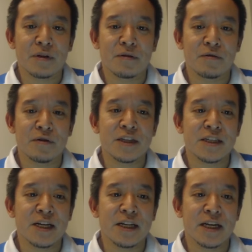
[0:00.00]
法
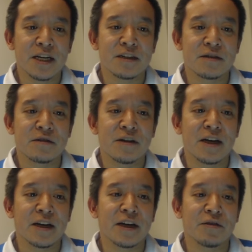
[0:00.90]
律案に関する
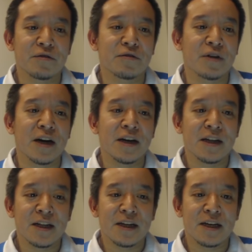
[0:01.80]
アンケート動画
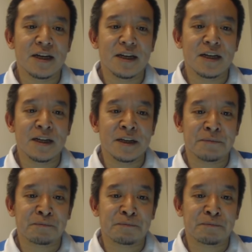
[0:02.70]
あ